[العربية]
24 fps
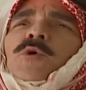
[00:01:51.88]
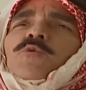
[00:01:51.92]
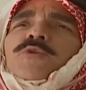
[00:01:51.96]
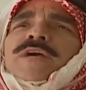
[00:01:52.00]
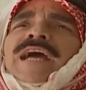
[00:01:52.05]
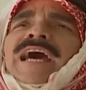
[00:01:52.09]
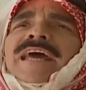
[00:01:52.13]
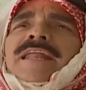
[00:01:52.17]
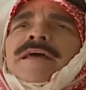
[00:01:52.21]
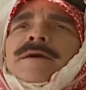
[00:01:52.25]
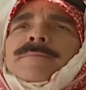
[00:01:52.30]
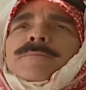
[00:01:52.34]

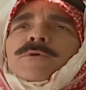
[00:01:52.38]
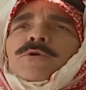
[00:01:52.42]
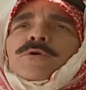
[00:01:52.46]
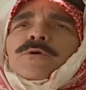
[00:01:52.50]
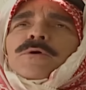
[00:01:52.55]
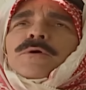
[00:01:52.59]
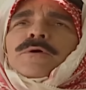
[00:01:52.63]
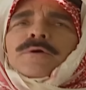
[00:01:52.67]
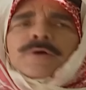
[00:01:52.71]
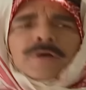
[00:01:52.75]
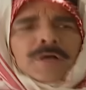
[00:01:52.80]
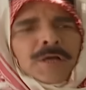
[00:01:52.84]

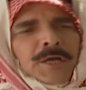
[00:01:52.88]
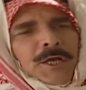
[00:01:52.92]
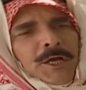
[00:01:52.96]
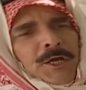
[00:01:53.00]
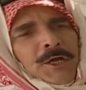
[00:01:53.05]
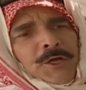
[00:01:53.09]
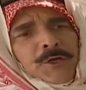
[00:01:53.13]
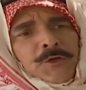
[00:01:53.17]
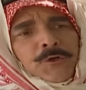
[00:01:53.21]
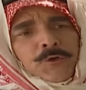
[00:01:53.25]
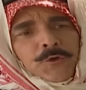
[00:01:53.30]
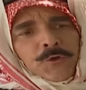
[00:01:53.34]
وكرمه
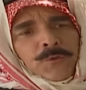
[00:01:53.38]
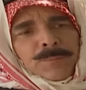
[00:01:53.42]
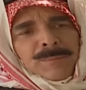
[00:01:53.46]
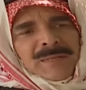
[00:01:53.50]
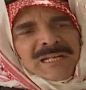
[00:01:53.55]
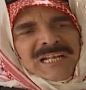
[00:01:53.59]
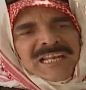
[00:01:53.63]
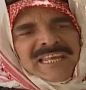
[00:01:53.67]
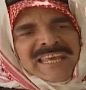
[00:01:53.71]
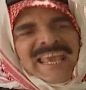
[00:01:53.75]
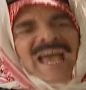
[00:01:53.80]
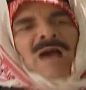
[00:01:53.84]
عنده
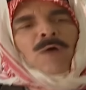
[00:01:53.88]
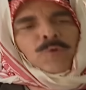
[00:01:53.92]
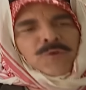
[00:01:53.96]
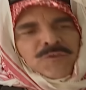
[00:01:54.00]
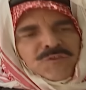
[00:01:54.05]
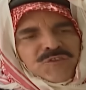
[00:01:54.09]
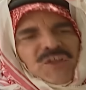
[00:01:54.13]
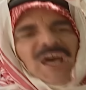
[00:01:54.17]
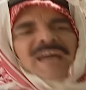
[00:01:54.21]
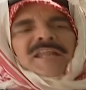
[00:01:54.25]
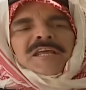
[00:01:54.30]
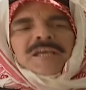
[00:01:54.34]
مليون
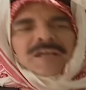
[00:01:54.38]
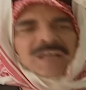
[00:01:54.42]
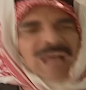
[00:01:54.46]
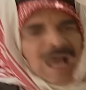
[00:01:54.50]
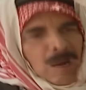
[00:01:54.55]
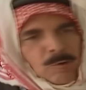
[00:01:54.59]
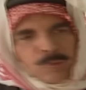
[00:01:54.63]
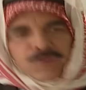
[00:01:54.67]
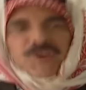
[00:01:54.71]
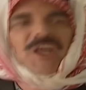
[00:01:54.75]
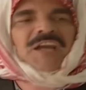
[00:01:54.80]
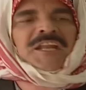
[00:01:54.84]
طريقة
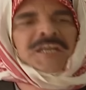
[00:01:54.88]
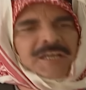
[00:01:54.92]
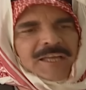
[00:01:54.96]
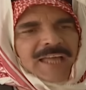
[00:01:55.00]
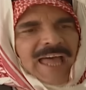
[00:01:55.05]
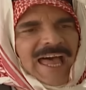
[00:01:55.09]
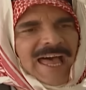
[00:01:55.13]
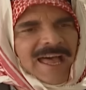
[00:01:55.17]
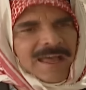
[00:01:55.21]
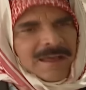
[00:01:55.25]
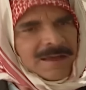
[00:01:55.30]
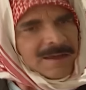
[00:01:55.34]

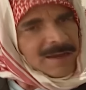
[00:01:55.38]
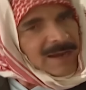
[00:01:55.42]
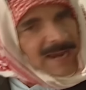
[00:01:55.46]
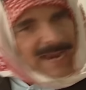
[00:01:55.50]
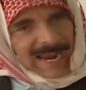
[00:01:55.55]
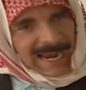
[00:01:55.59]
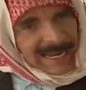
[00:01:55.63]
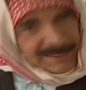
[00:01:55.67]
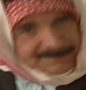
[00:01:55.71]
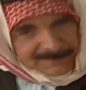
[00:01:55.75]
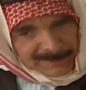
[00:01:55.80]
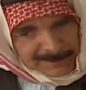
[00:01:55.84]
وطريقة
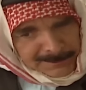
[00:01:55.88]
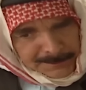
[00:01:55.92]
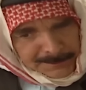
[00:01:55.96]
حتى